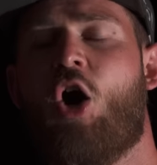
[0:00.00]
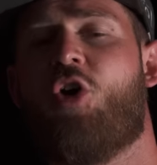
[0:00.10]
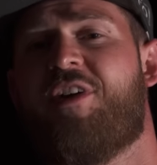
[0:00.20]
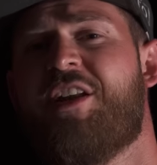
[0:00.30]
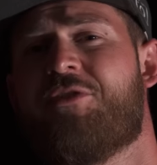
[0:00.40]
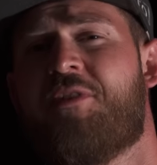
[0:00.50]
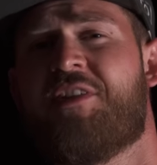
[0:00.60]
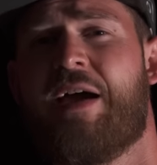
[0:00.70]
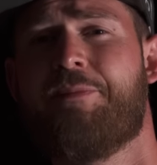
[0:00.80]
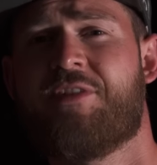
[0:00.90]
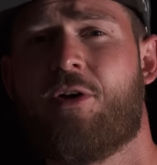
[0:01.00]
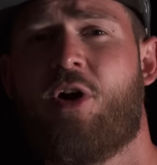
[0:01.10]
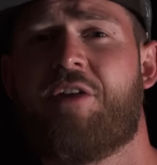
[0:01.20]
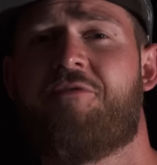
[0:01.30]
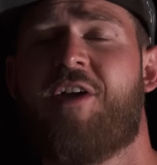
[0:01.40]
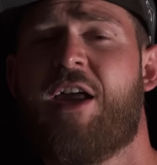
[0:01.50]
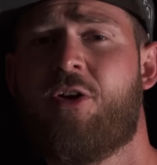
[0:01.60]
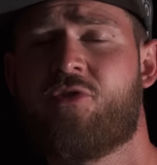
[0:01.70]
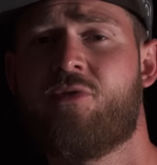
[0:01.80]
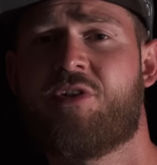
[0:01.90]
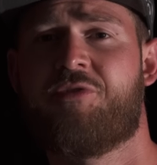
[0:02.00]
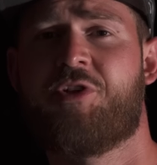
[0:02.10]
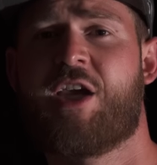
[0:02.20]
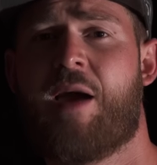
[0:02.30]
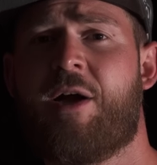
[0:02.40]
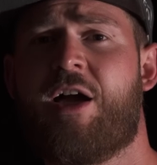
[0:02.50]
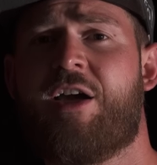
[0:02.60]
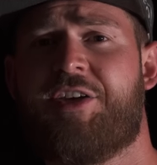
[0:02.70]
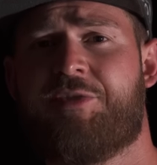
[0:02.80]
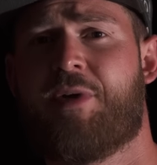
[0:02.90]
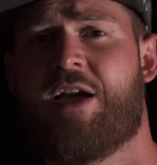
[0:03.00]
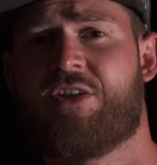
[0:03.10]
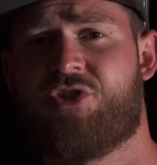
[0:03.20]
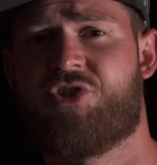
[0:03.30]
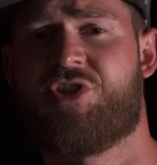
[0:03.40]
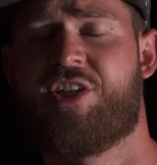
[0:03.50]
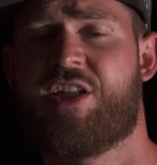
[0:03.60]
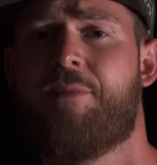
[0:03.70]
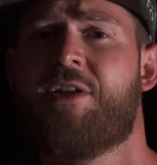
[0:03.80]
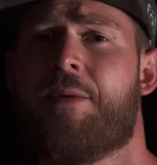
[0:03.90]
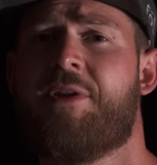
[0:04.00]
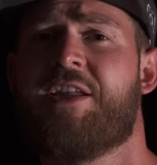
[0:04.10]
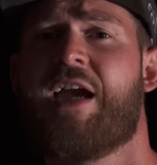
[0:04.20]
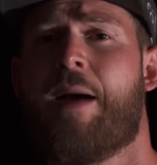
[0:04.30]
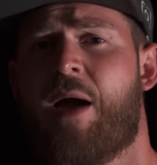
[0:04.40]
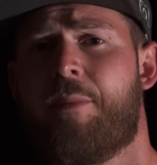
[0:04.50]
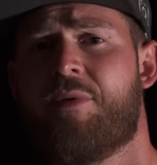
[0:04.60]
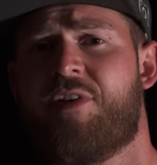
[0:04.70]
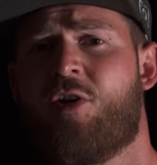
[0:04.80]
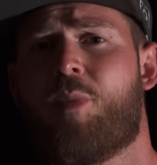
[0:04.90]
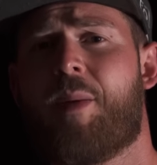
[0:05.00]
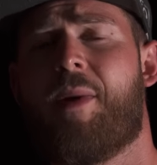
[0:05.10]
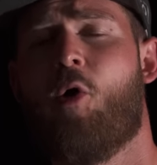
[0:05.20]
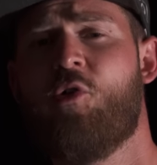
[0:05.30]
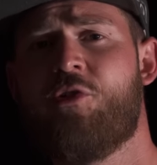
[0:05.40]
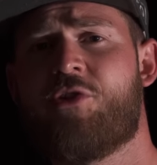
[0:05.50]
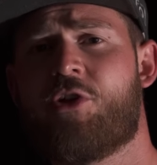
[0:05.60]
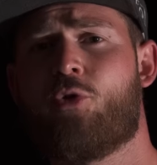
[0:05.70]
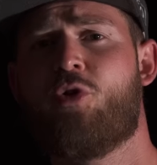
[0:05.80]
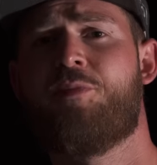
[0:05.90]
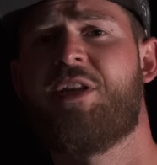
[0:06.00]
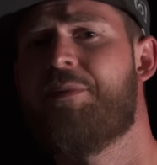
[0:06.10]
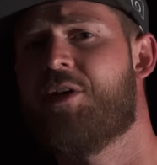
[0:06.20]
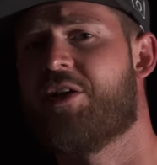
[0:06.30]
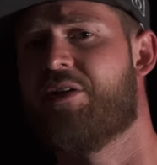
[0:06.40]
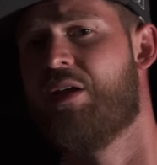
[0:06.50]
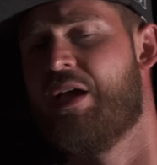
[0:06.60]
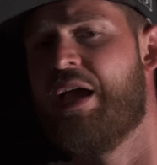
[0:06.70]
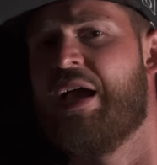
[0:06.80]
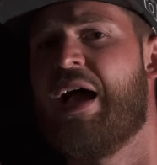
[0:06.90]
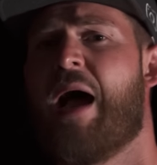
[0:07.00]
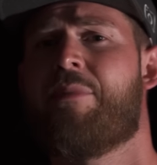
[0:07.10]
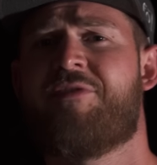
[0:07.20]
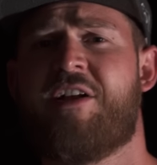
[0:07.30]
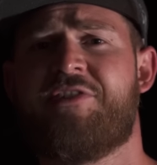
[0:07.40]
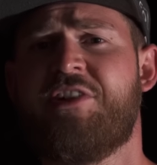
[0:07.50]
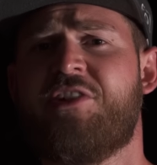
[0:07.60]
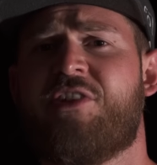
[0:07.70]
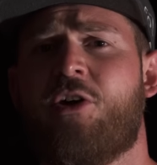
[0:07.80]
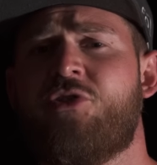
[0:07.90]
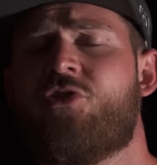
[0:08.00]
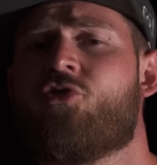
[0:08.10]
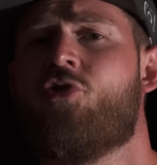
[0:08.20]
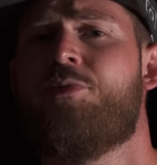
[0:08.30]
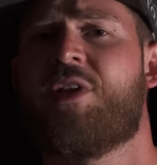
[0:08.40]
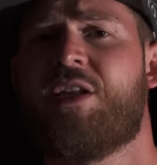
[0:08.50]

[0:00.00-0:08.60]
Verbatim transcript: Und wenn ihr sowas habt, ist auch ein Fernauslöser für die Kamera echt praktisch, denn damit kann man die Kamerabewegung beim Auslöserdruck minimieren. Aber falls nicht, ist auch nicht so schlimm,